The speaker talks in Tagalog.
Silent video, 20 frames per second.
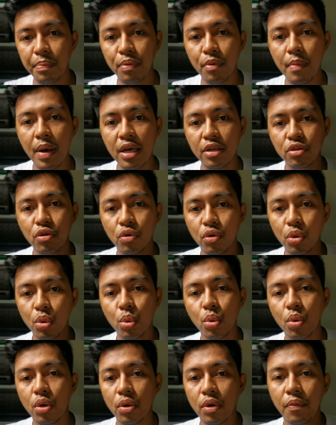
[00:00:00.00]
pumasok
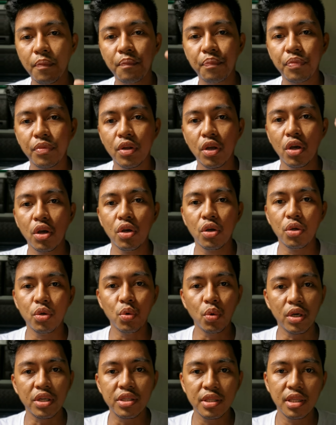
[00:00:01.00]
yung
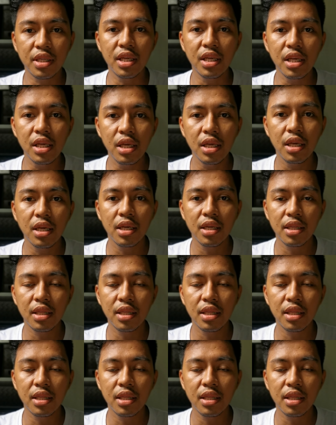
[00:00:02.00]
USD